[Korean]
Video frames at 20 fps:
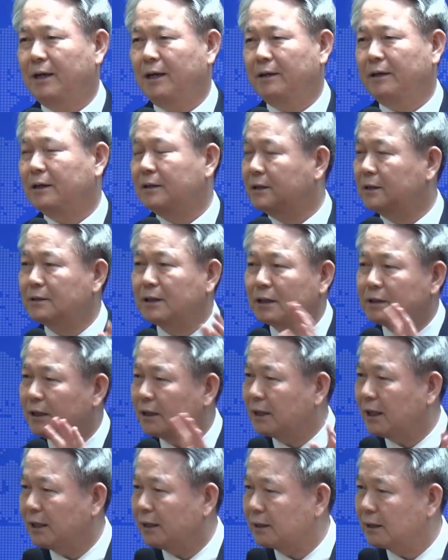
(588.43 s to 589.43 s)
근데 그냥
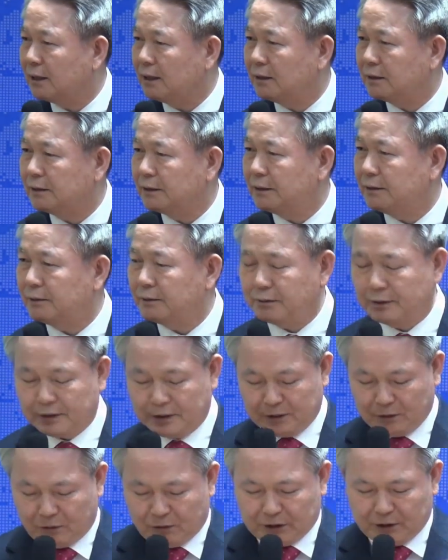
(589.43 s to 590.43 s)
얘기하는 게 아니에요.
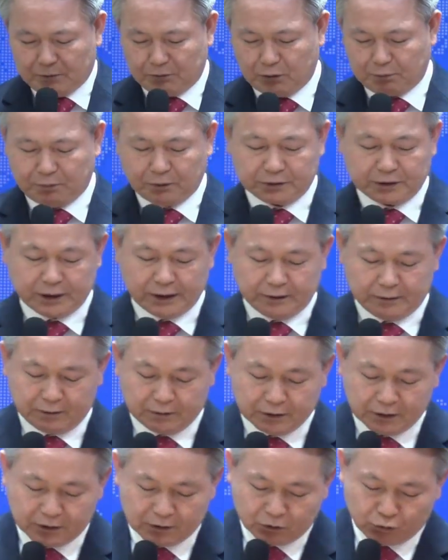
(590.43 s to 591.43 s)
거기 한번
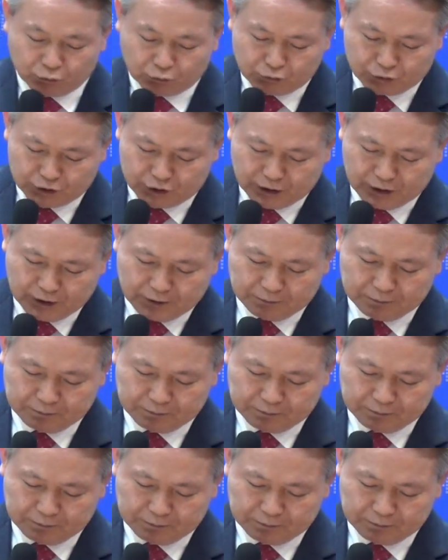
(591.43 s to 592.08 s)
보세요. 6절.